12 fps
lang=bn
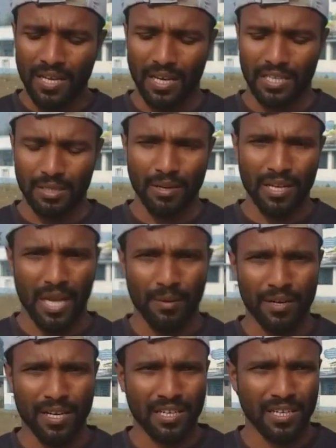রাত্রেবেলা
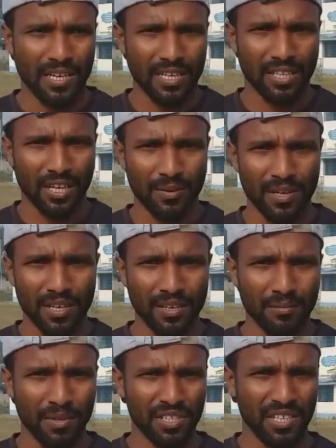খাবার ঠিকঠাক খেতে হবে
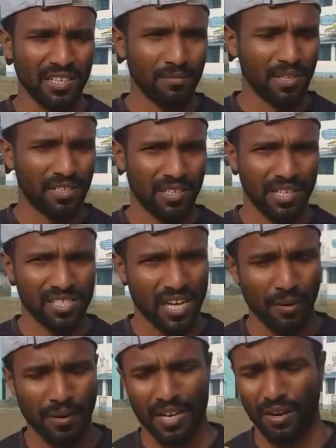বেশি বেশি রিচ
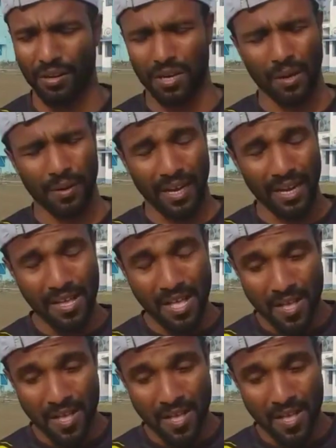খাবার খাওয়া খাবে না